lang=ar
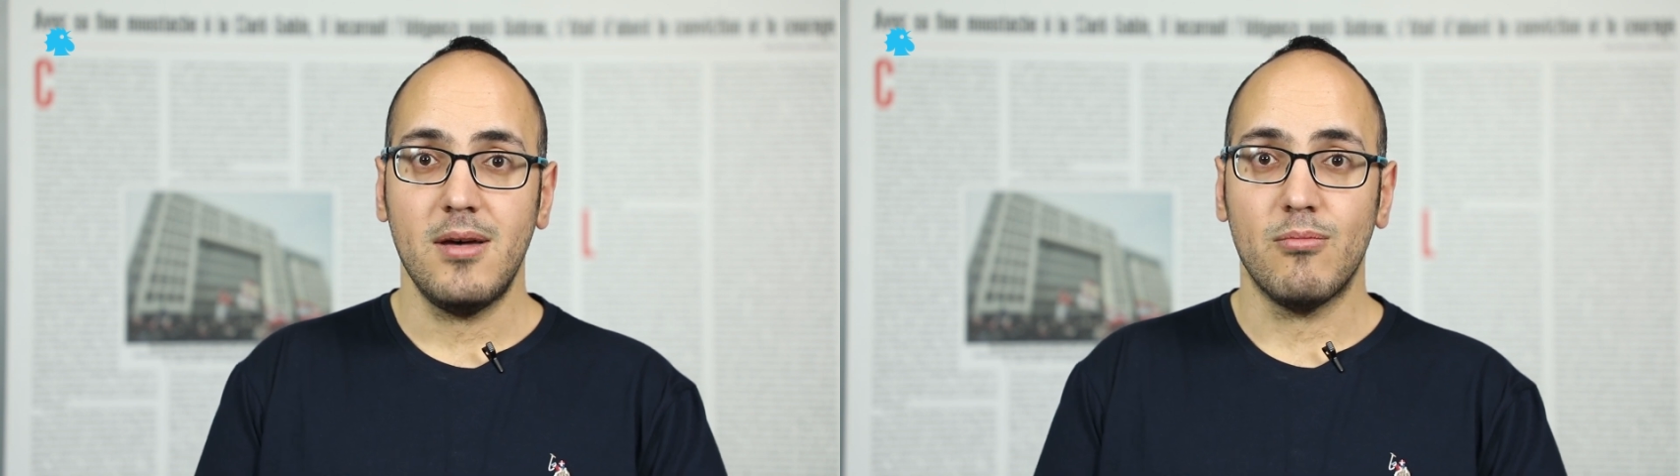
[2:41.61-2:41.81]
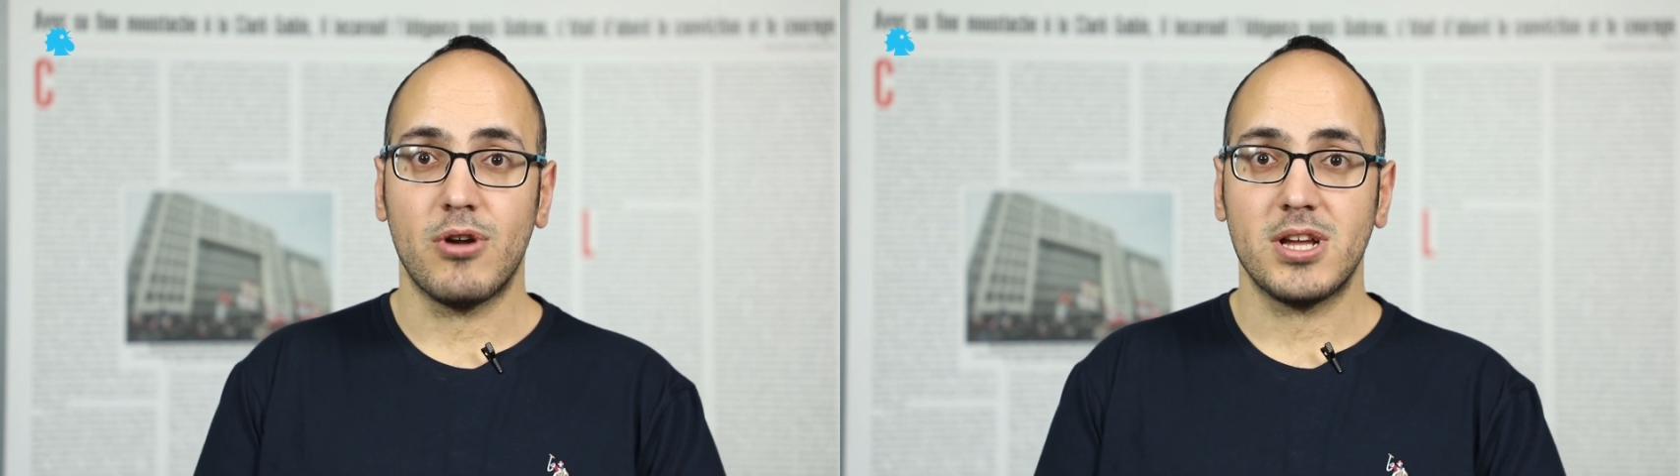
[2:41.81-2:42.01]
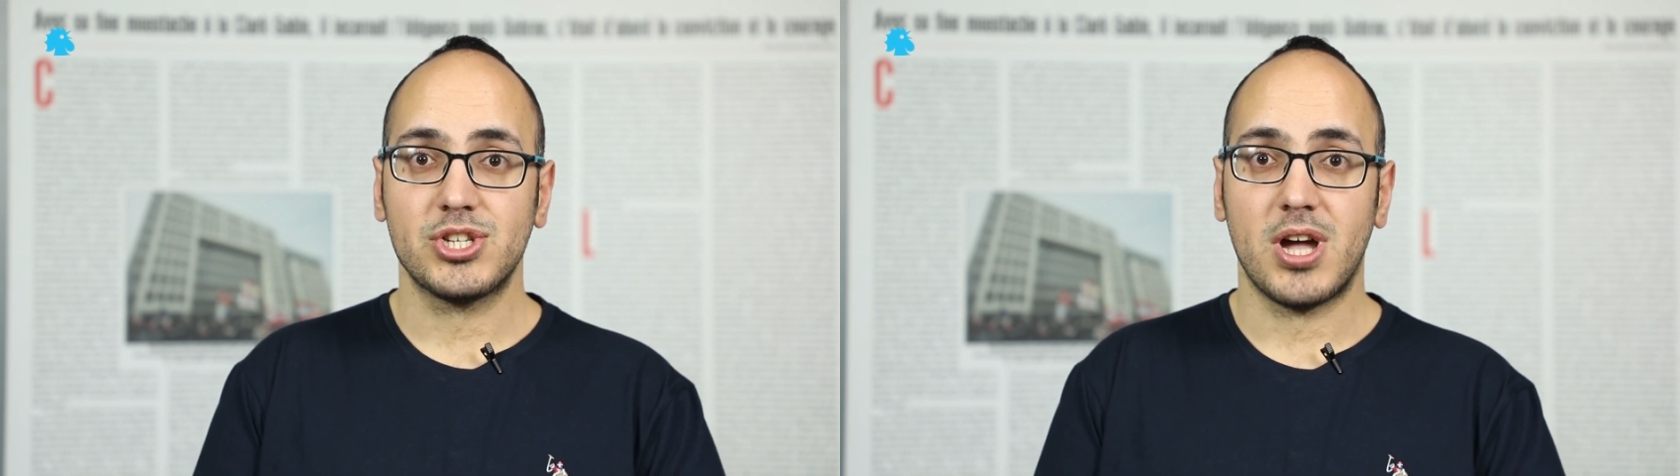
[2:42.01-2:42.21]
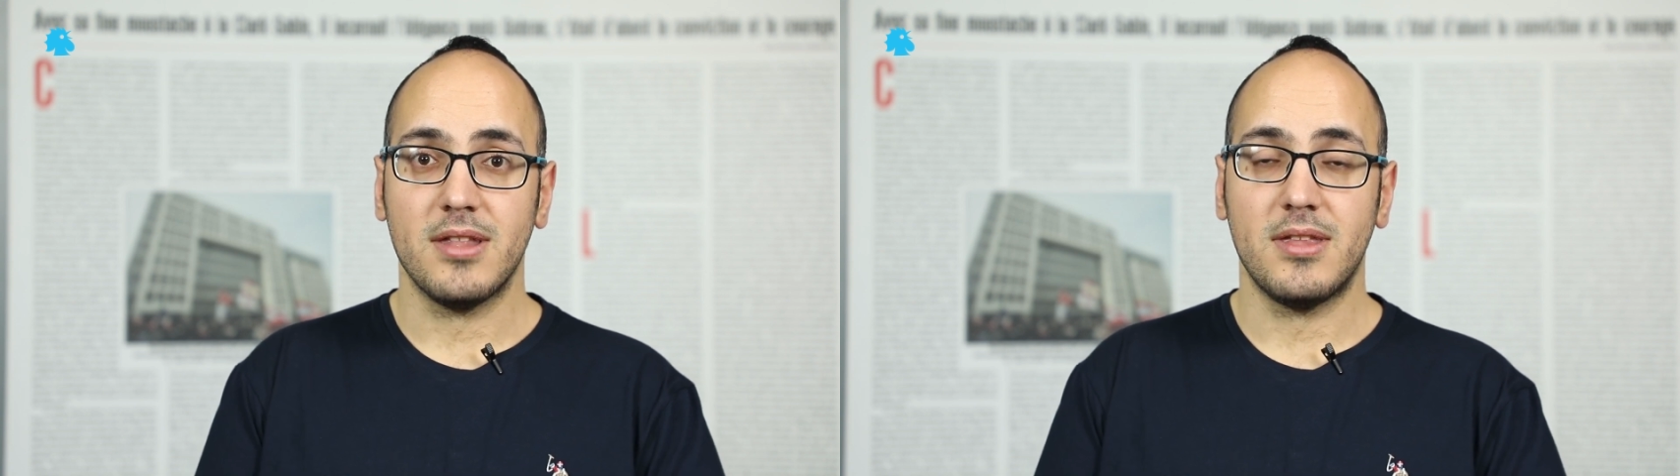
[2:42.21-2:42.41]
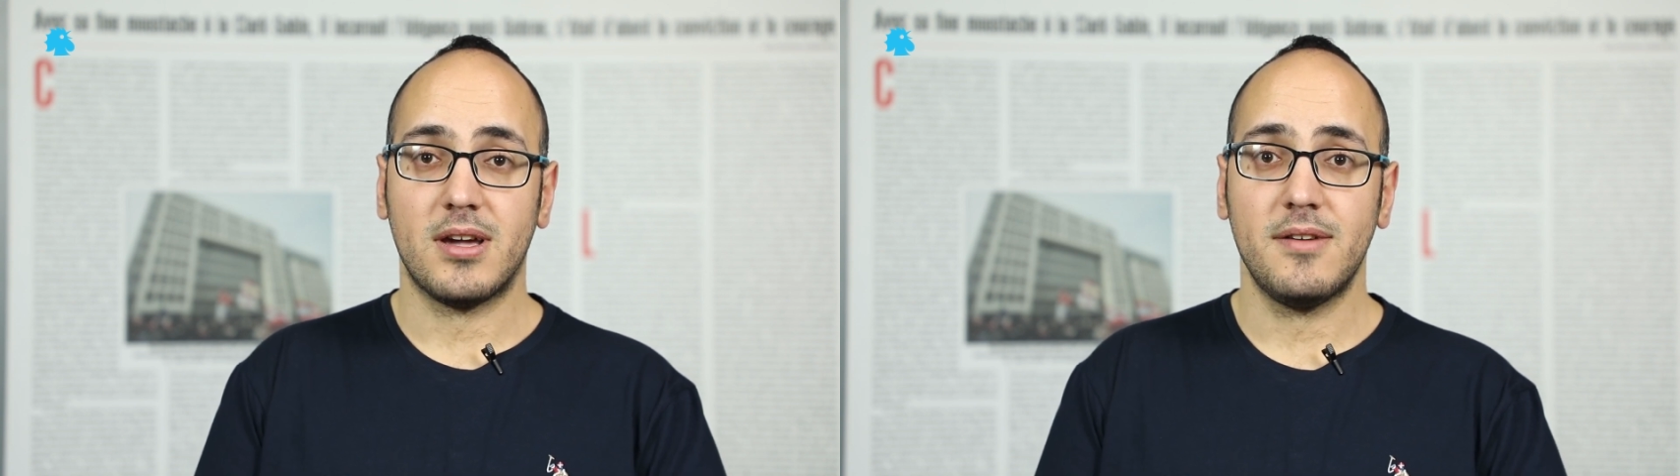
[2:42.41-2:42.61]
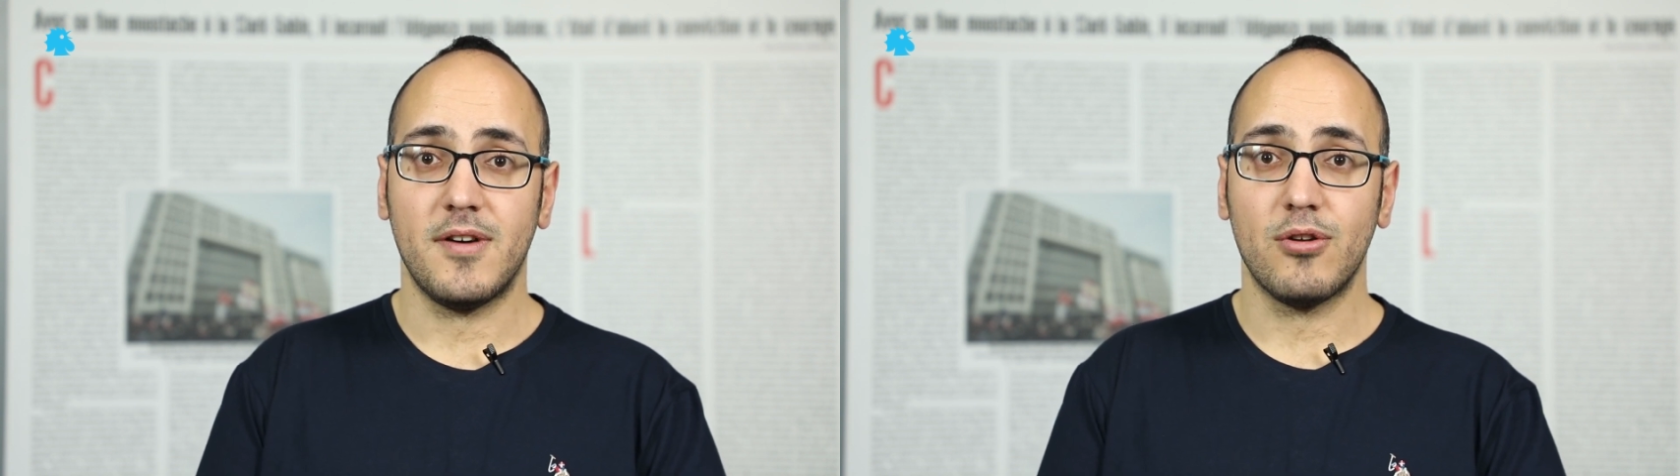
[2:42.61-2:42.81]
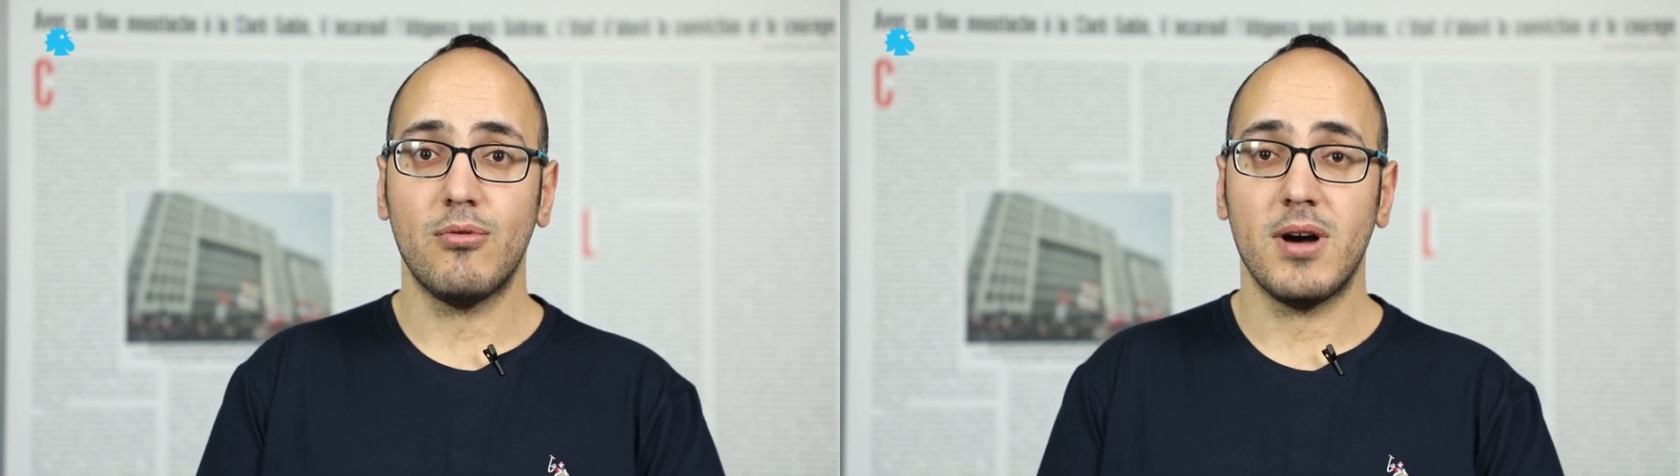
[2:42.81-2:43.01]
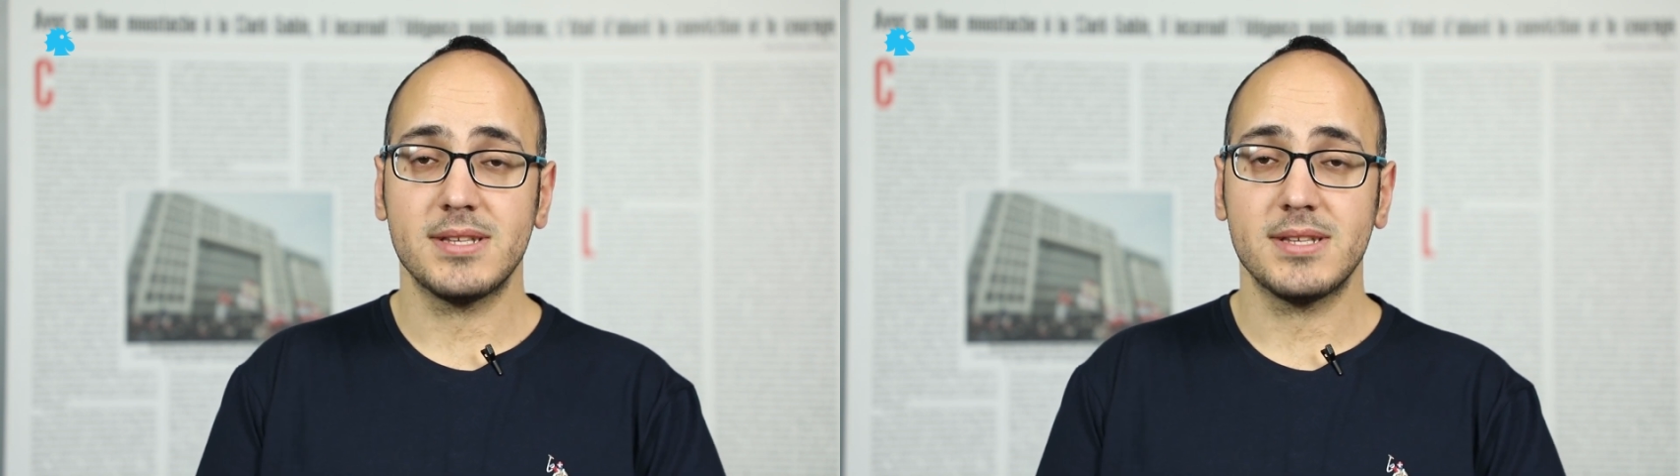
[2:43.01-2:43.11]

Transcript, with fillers: مرشحا ضعيفا هو